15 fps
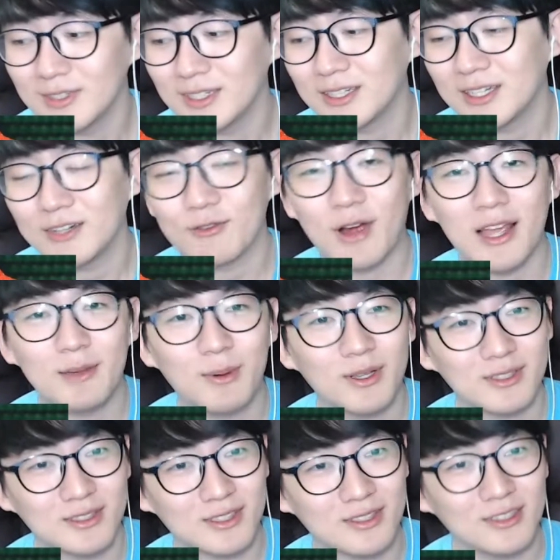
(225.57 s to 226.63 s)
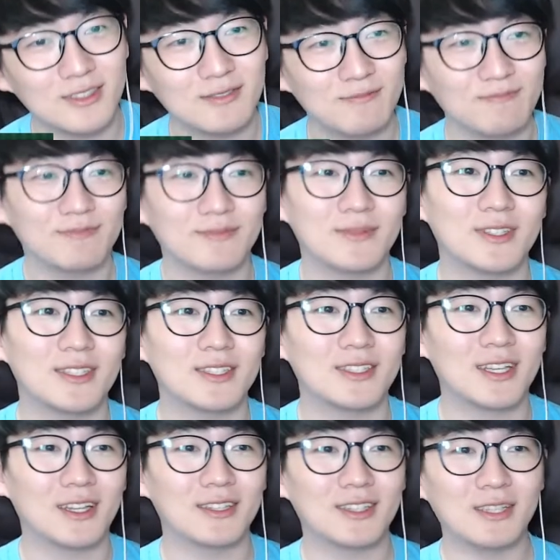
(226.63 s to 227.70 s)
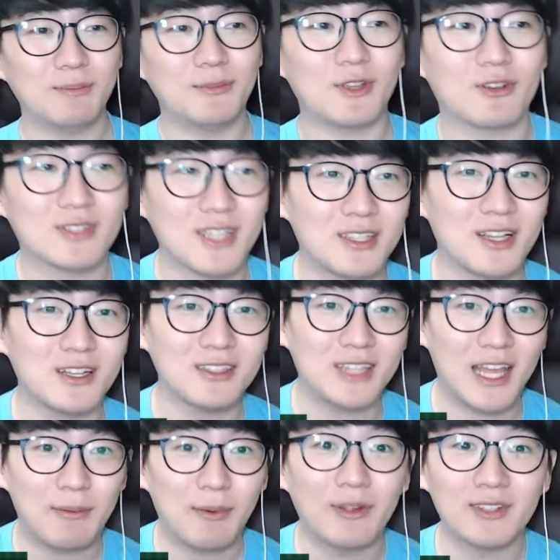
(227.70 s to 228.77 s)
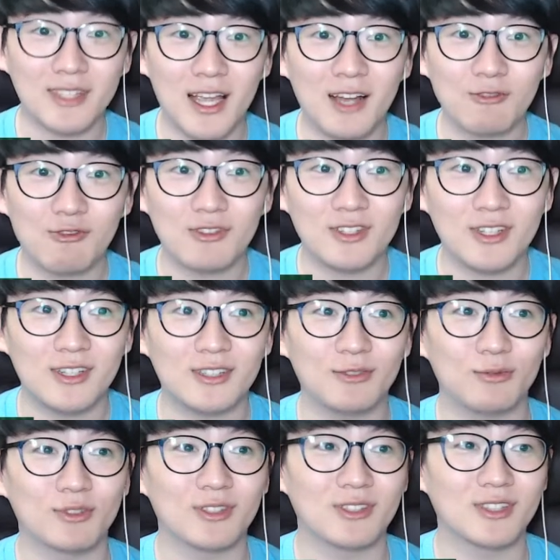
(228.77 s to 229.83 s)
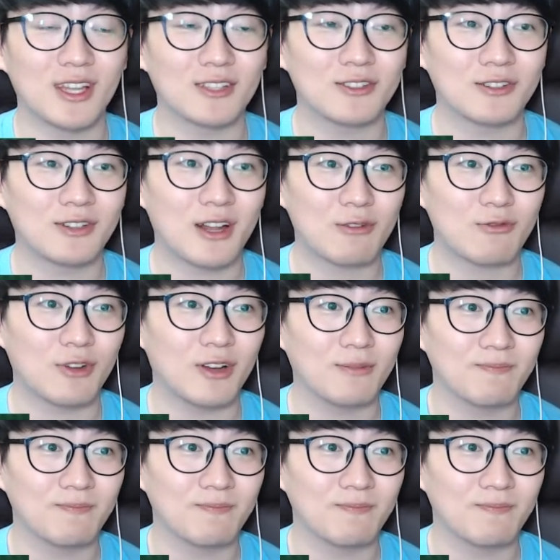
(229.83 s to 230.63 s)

와이번스는 이게 팀 역사상 네 번째 한국 시리즈 우승을 달성을 했고요.